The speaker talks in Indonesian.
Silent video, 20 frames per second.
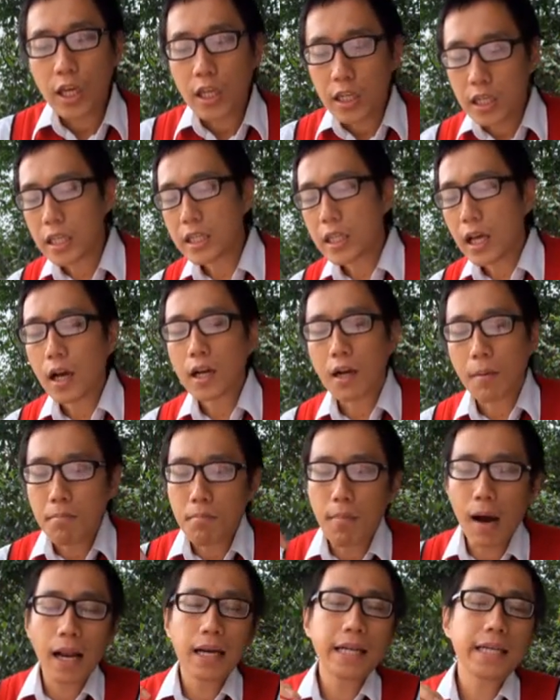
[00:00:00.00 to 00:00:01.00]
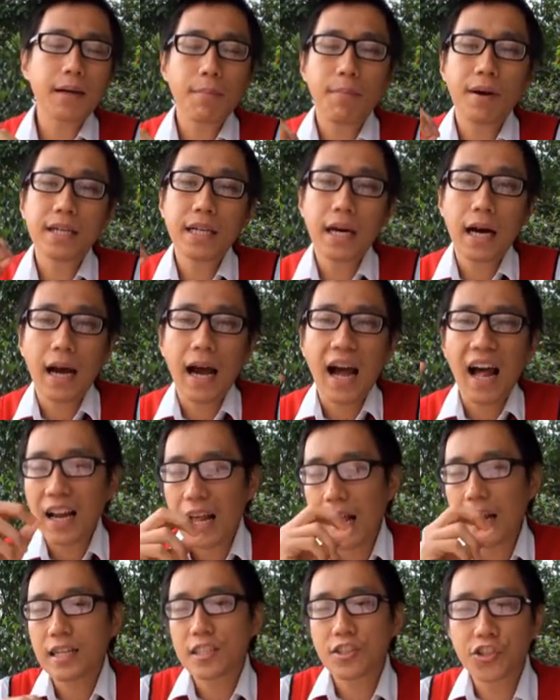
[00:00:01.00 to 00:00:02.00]
Kita kembali kepada
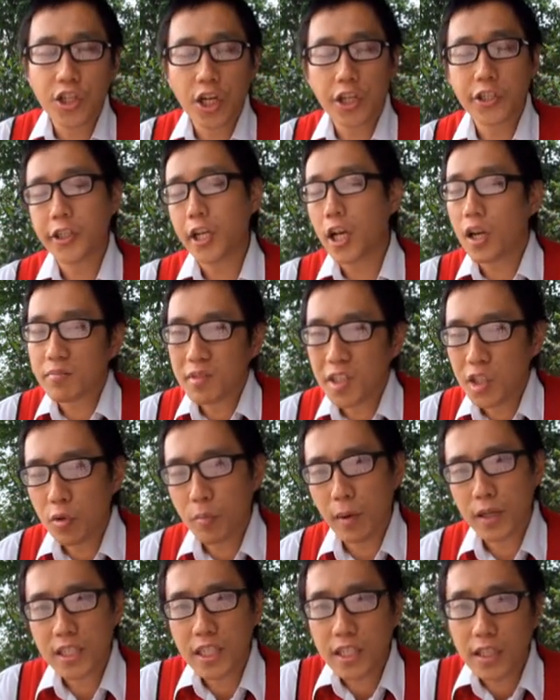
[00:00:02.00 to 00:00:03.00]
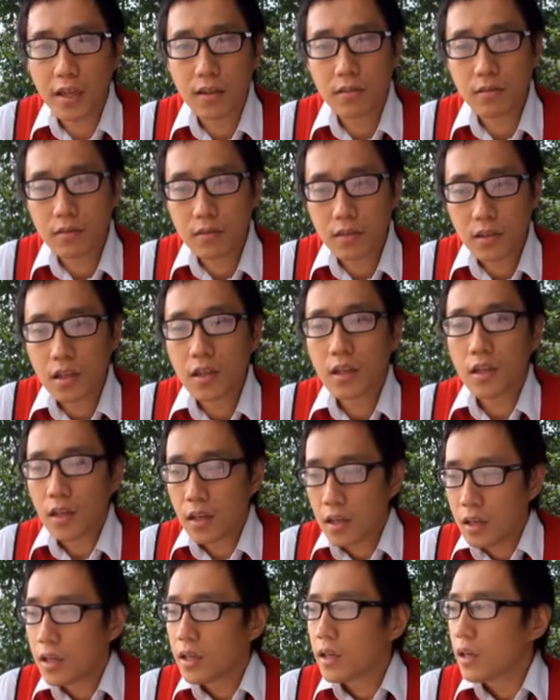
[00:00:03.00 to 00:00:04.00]
hal-hal kecil di dalam kehidupan kita.
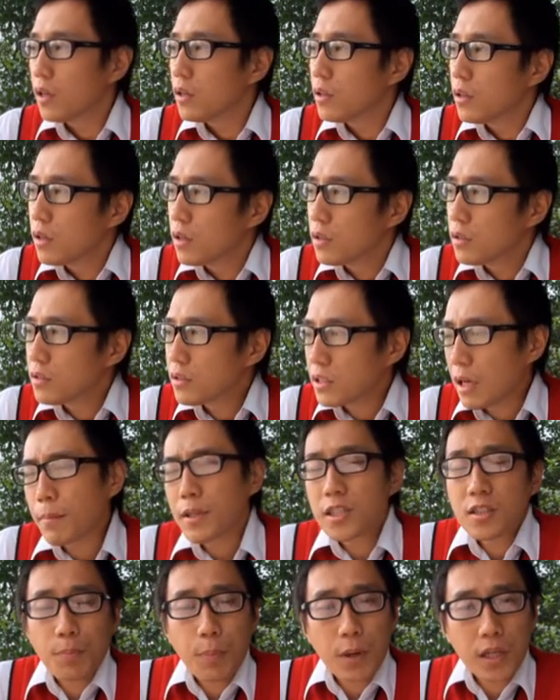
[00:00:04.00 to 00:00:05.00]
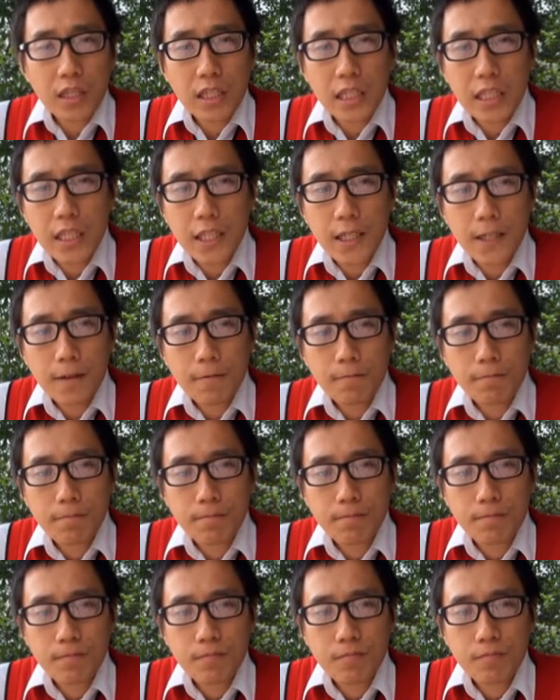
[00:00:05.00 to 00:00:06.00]
Sama seperti
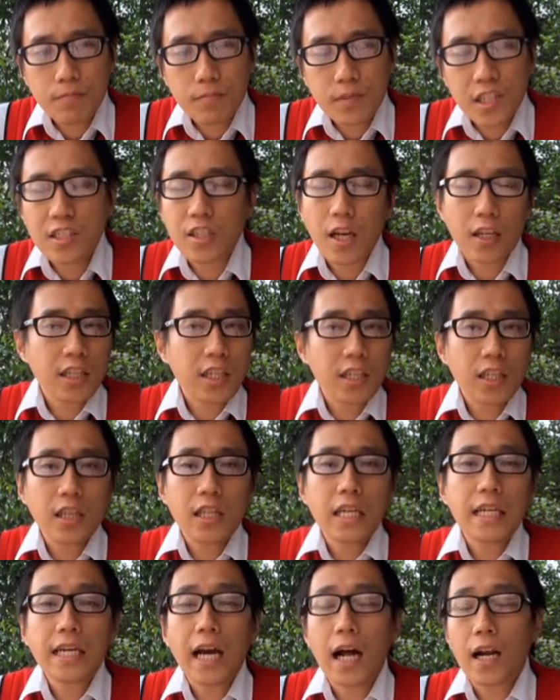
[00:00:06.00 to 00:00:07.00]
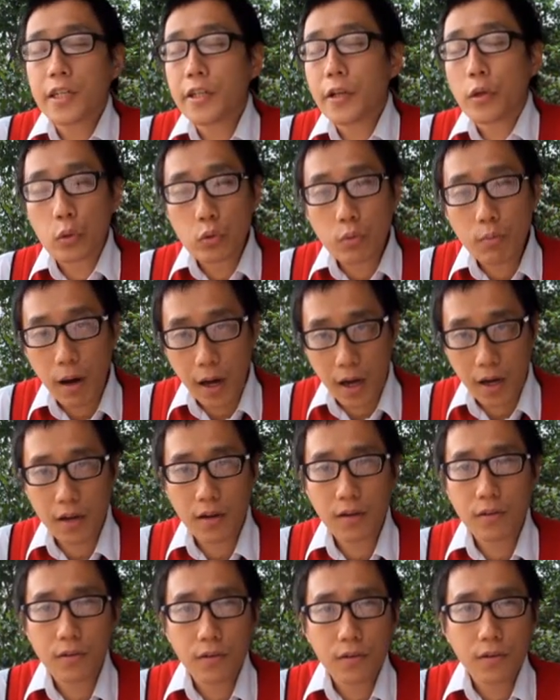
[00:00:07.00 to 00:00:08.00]
di saat kita tinggal di rumah.
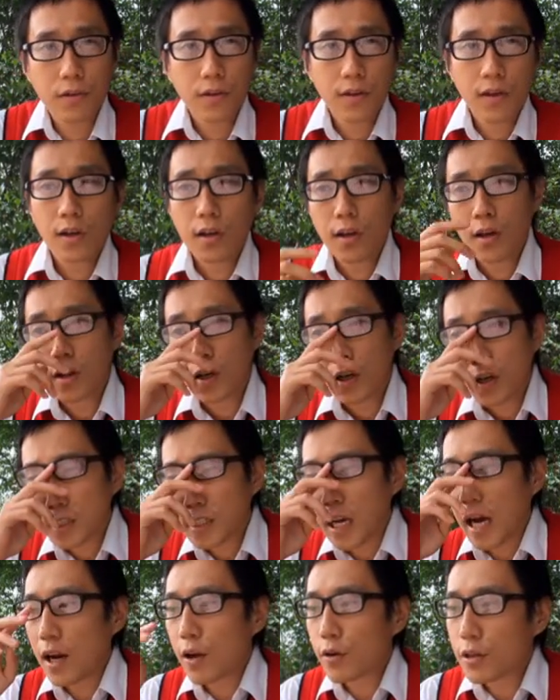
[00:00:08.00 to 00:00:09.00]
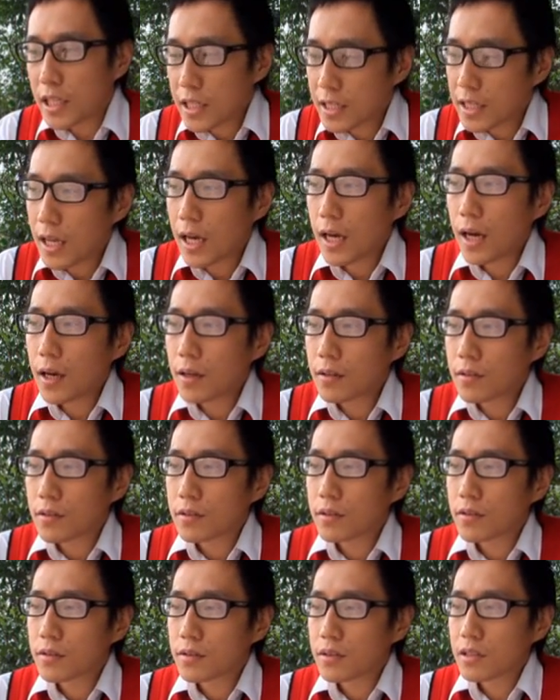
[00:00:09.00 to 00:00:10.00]
Kalau kita
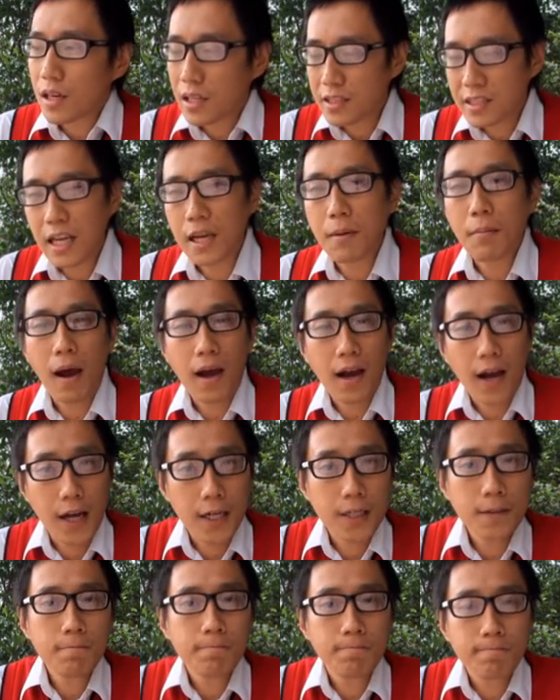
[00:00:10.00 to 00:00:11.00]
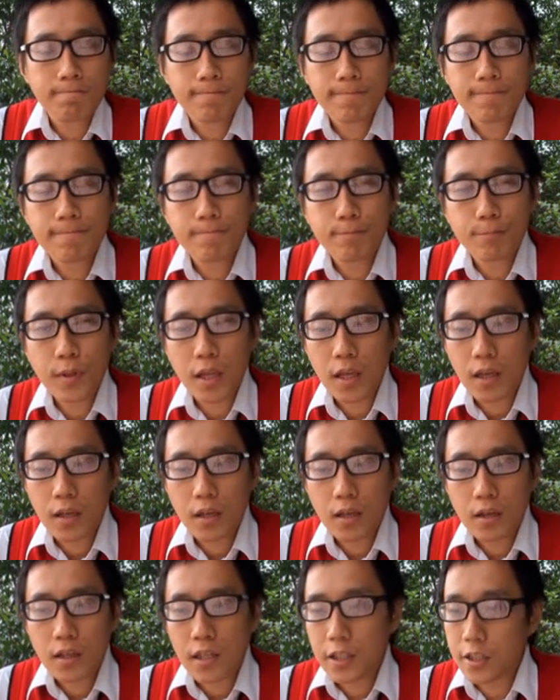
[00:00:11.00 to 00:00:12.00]
selesai makan,
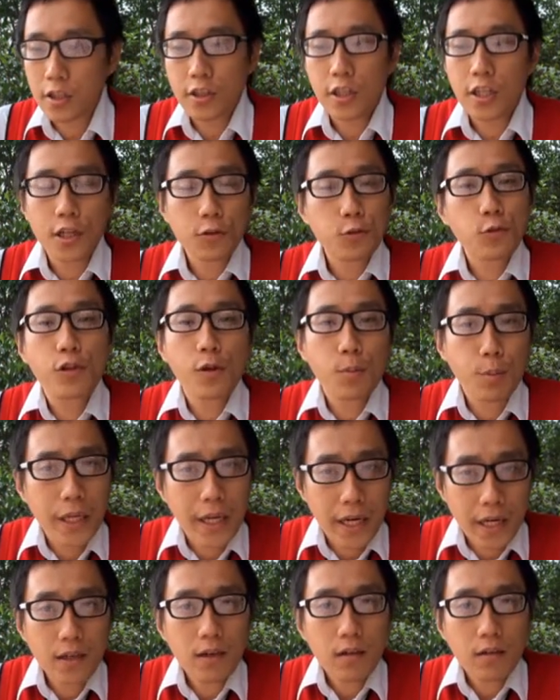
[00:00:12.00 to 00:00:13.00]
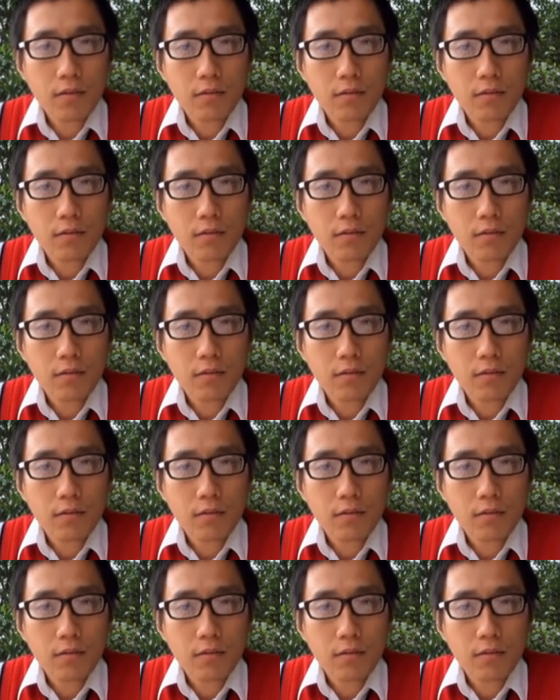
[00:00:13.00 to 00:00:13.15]
kita tidak cuci piring,